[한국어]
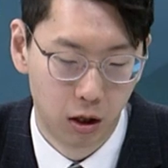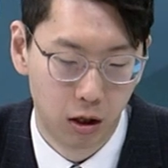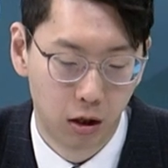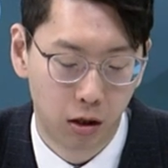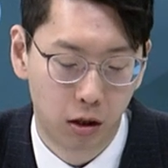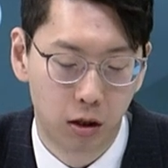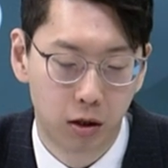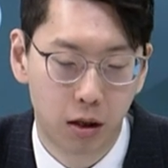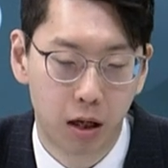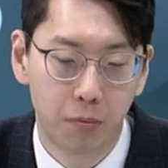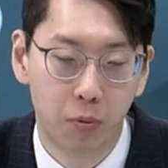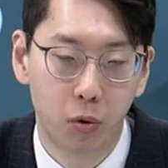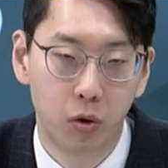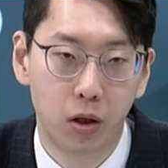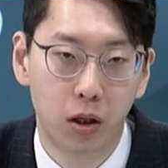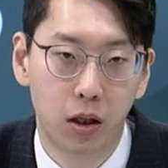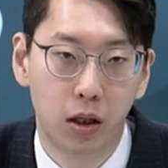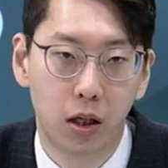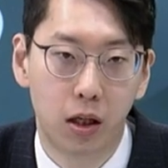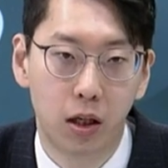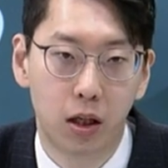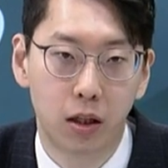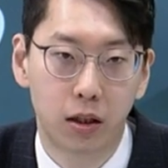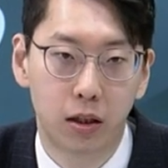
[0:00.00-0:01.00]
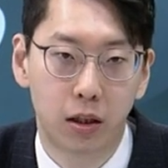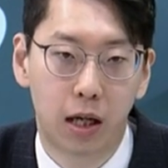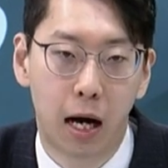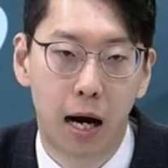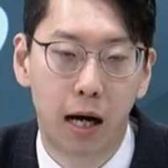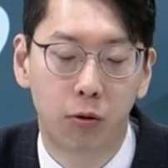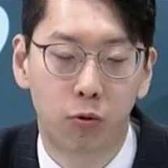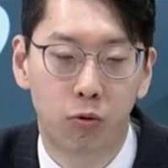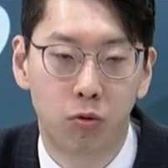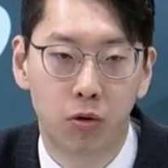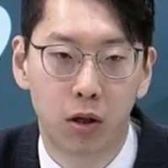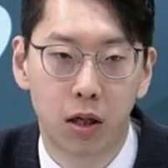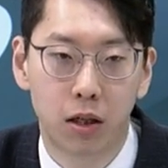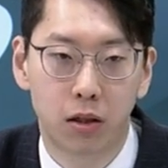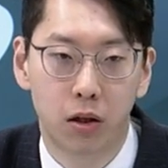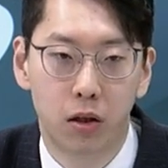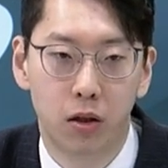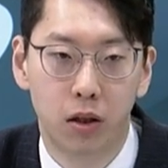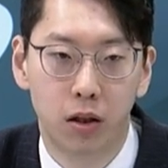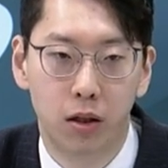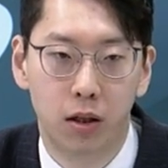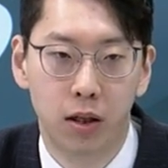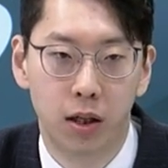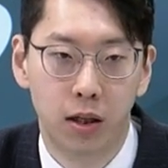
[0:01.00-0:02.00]
그러다 보니까
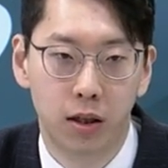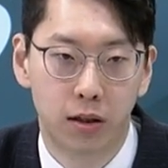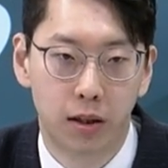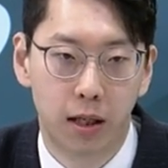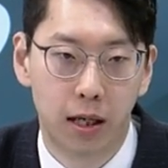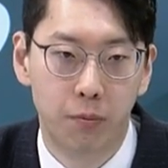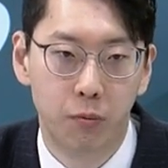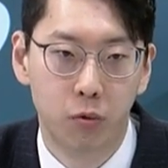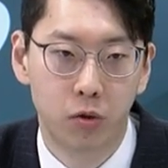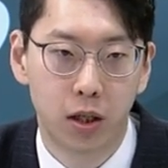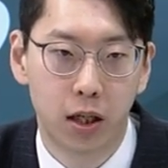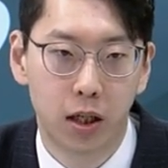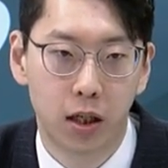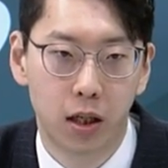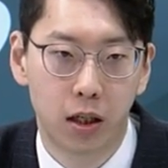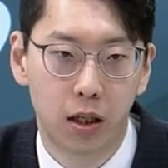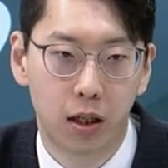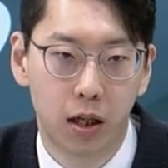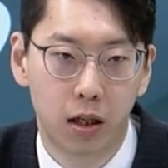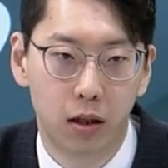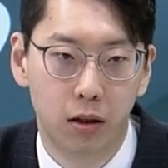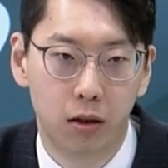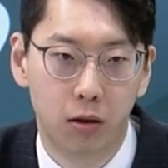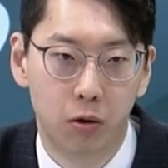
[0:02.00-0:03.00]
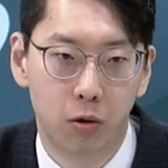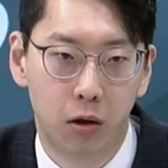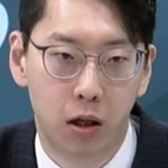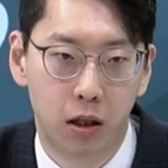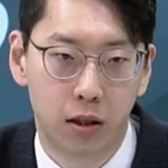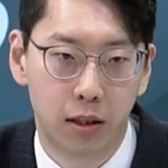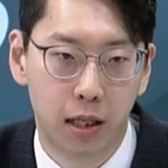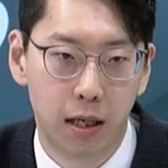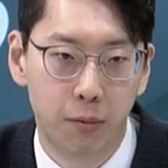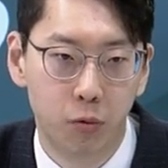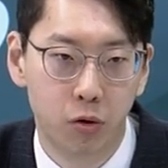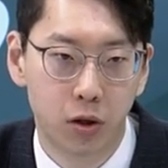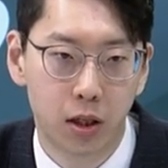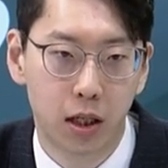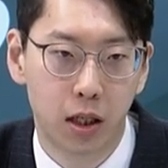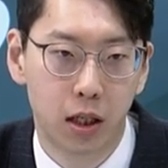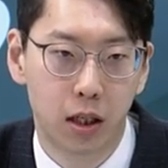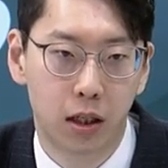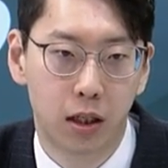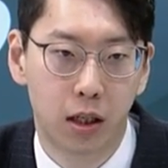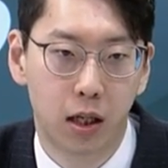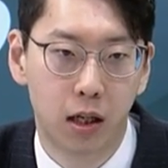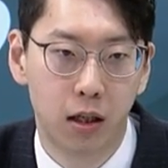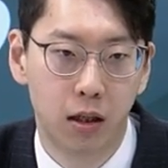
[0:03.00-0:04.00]
각국에서는 재무장에 대한 의 아,
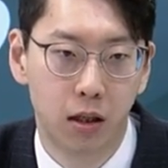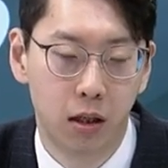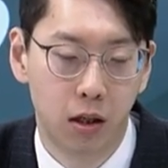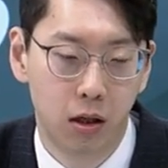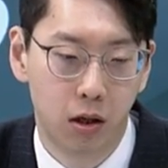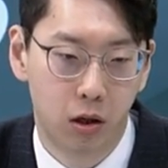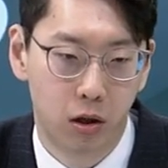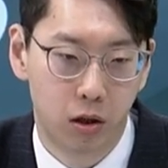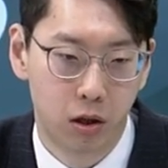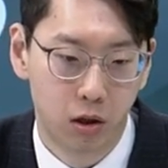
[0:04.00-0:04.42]
재무장에 대한 어,